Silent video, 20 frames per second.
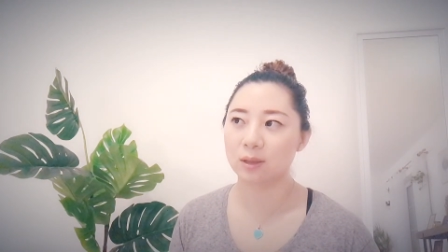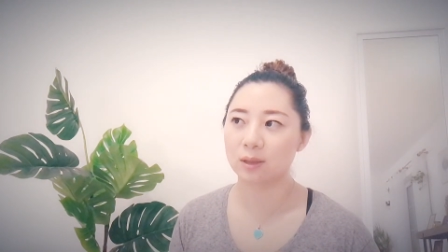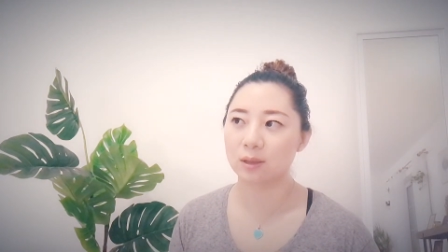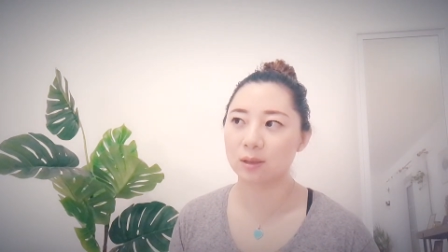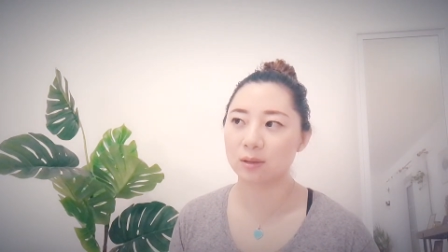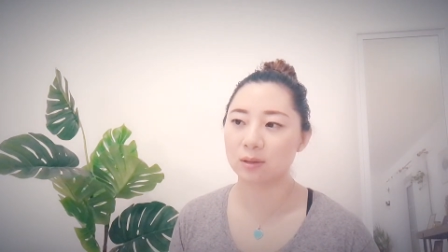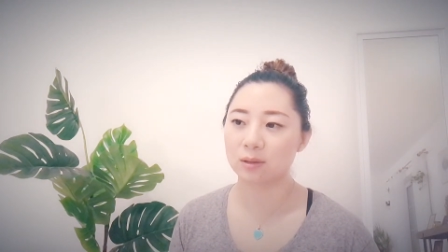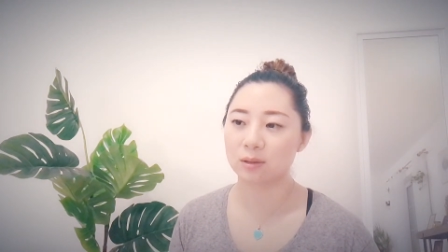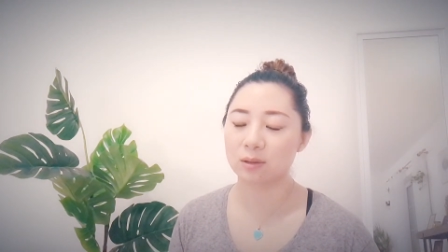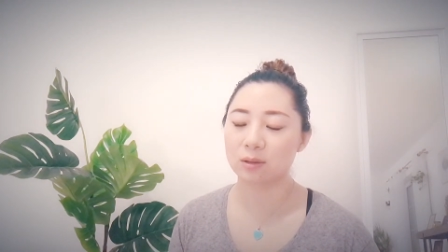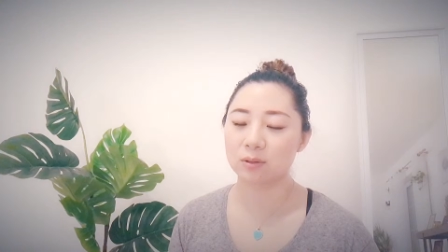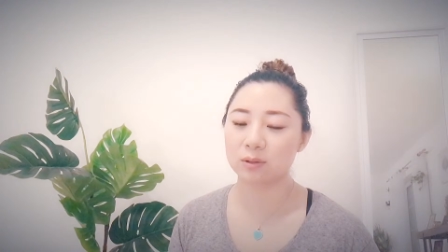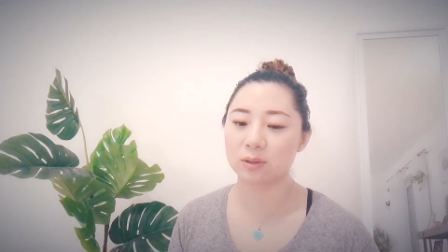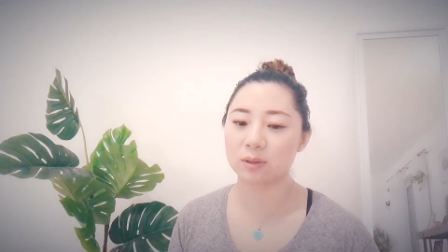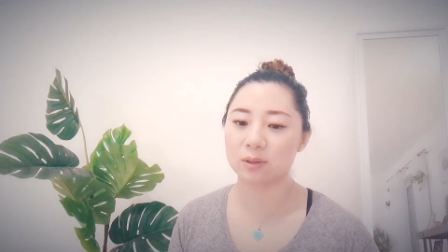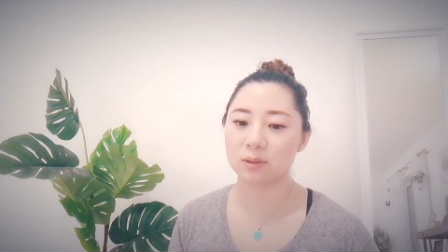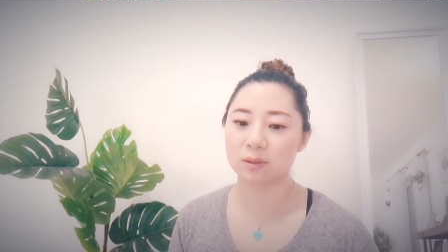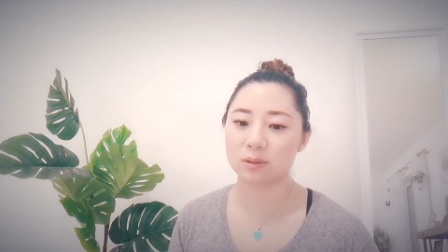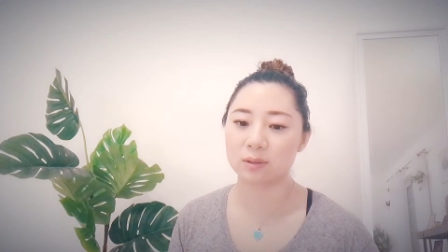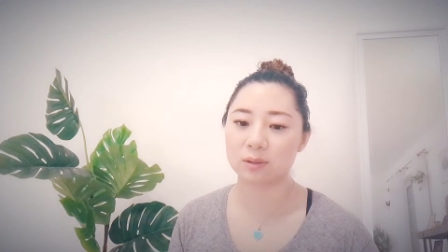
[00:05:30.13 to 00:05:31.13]
呃时候
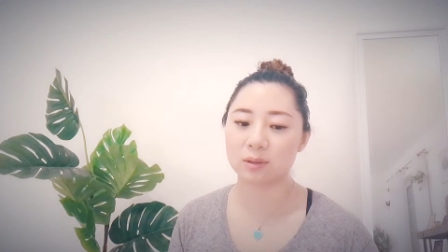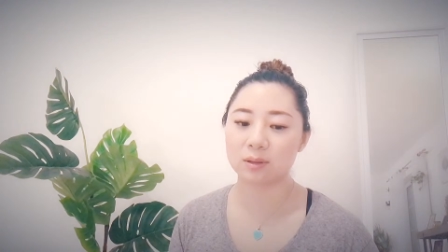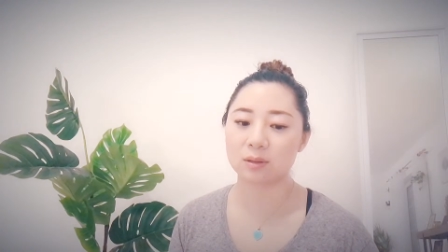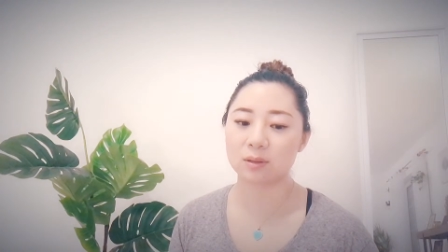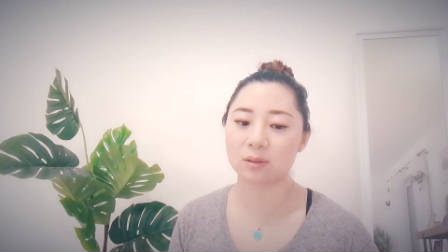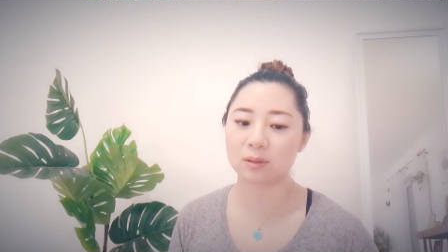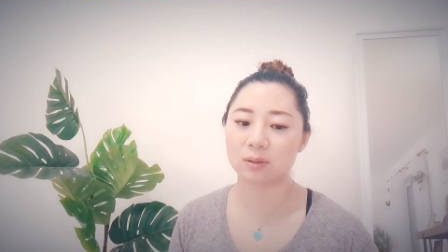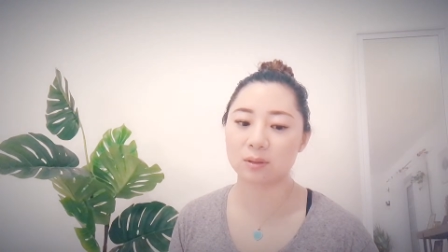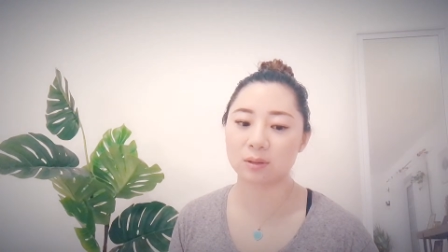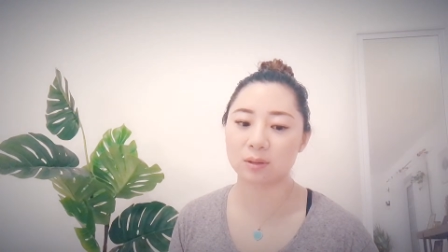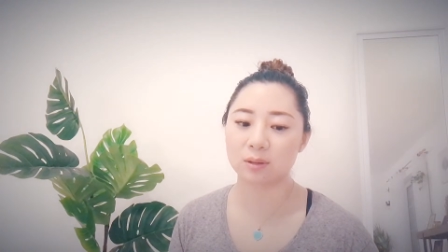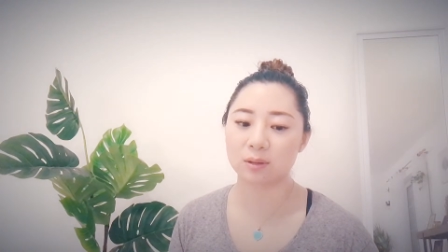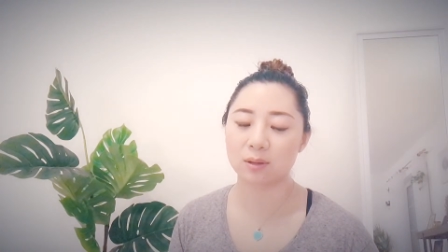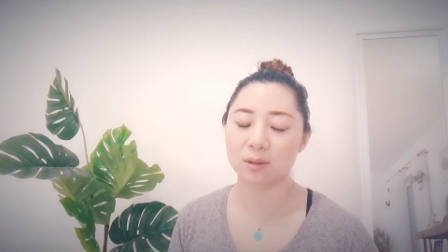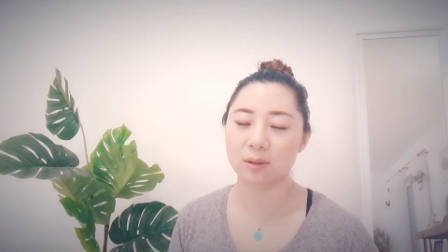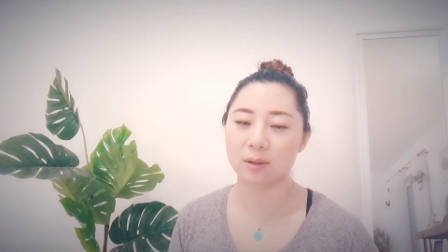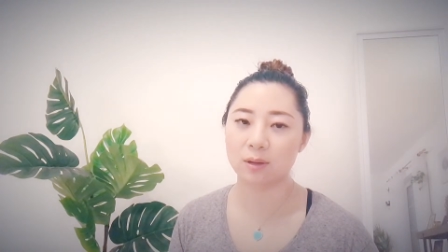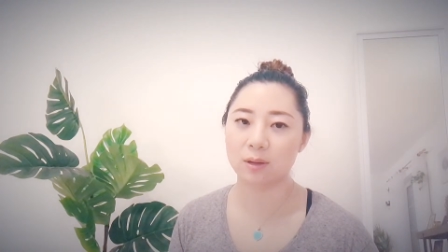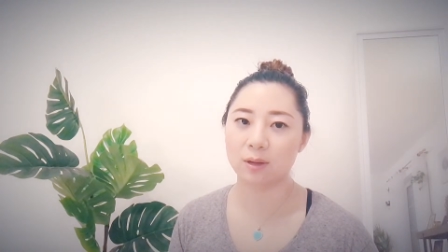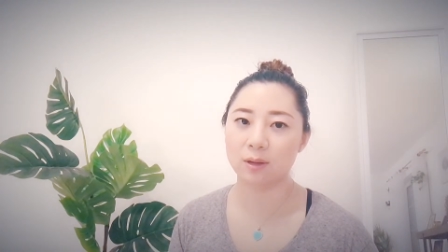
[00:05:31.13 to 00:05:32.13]
是其实
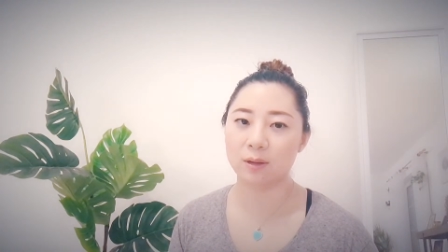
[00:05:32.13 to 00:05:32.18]
是